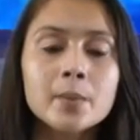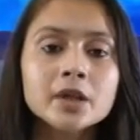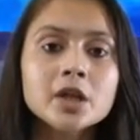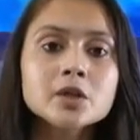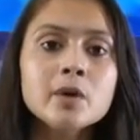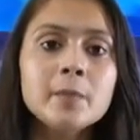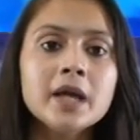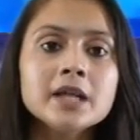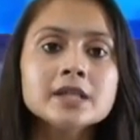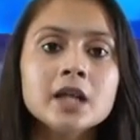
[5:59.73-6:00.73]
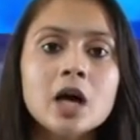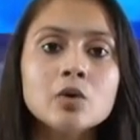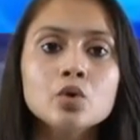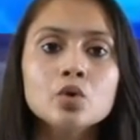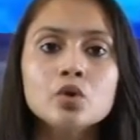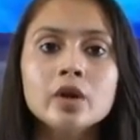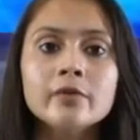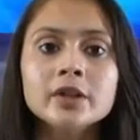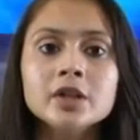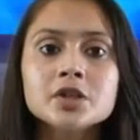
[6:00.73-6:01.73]
प्रदेश में पहले से लागू कोरोना
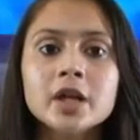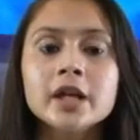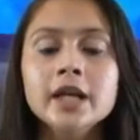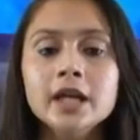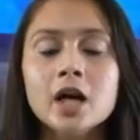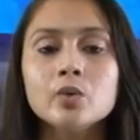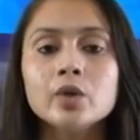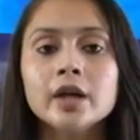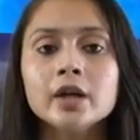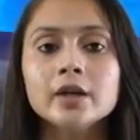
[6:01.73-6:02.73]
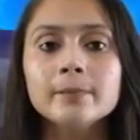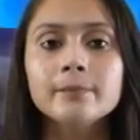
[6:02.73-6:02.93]
बंदिशें ही लागू रहेंगी